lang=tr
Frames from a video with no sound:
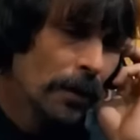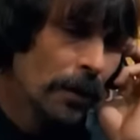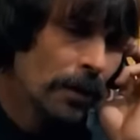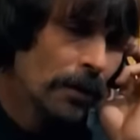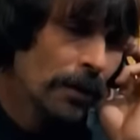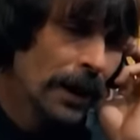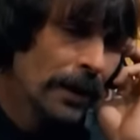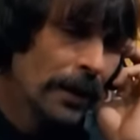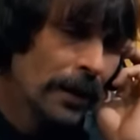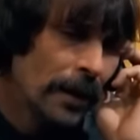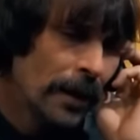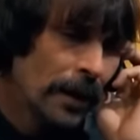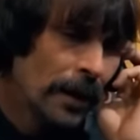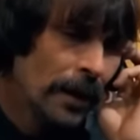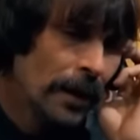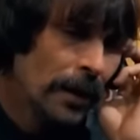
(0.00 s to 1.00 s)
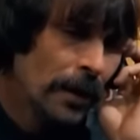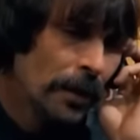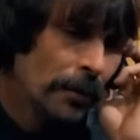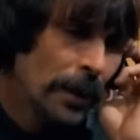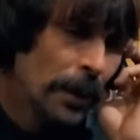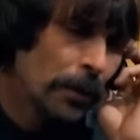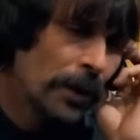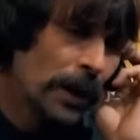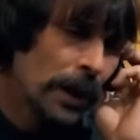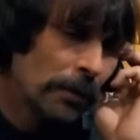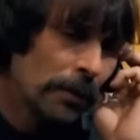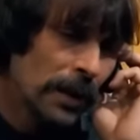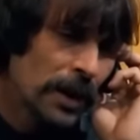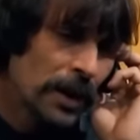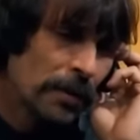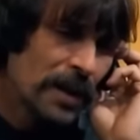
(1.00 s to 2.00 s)
Ne oldu lan? Peruk
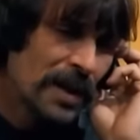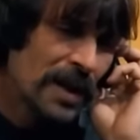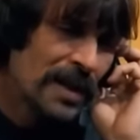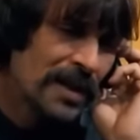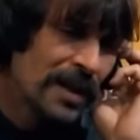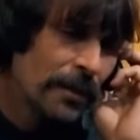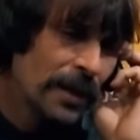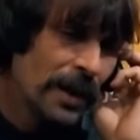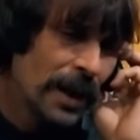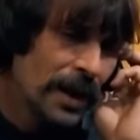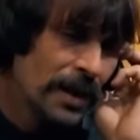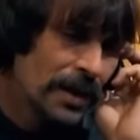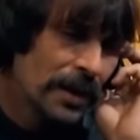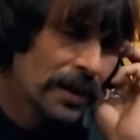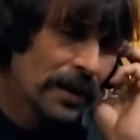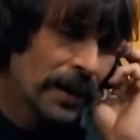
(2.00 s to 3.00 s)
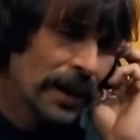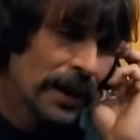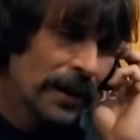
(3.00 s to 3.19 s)
yetmedi şimdi sesini mi değiştirdin